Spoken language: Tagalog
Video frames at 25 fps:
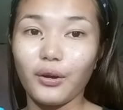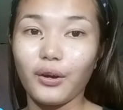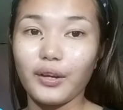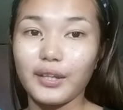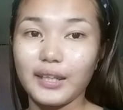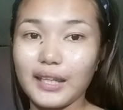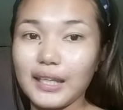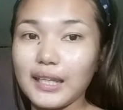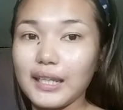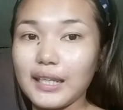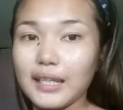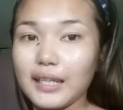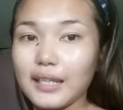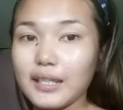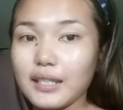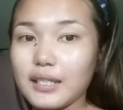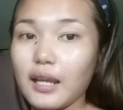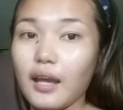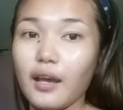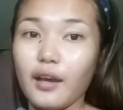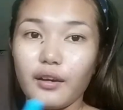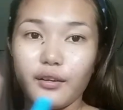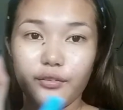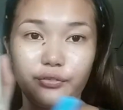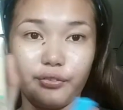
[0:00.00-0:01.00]
ko is
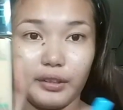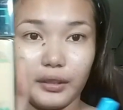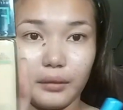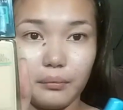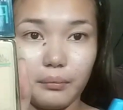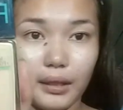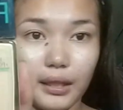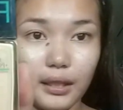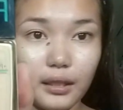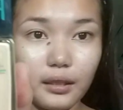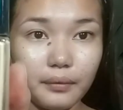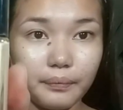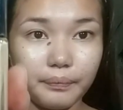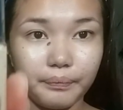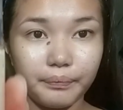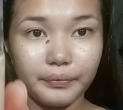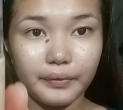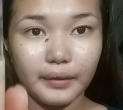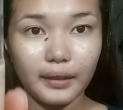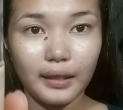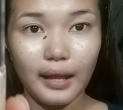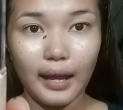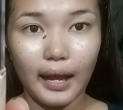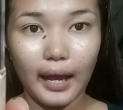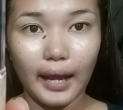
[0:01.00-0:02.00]
Fit Me.
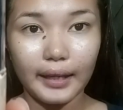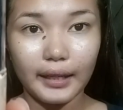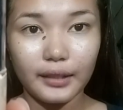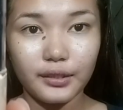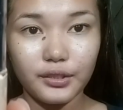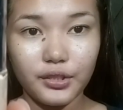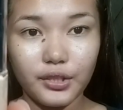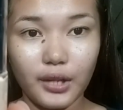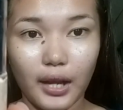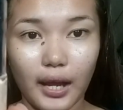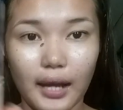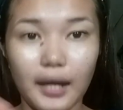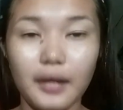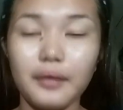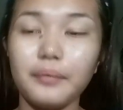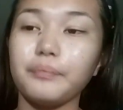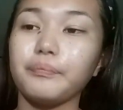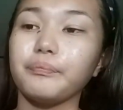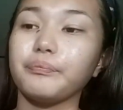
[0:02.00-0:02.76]
Ayan siya.